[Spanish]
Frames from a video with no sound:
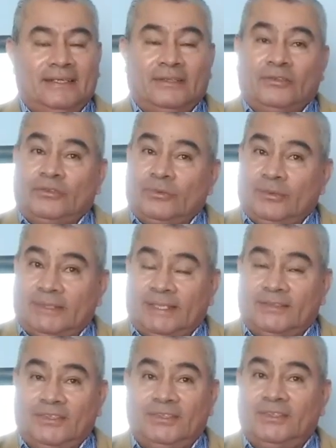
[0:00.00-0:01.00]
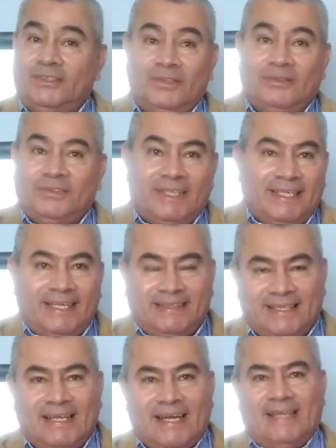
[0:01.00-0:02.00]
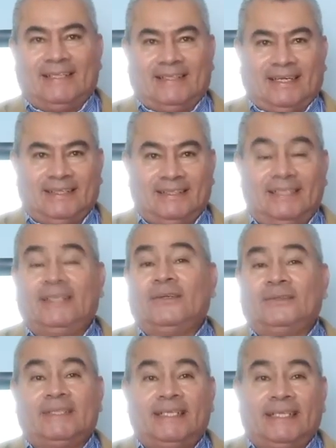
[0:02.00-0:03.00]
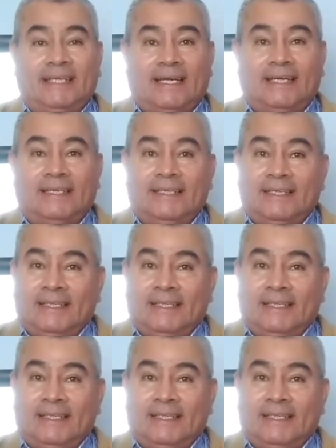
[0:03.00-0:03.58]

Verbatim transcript: su votación no sería tan alta y no sería,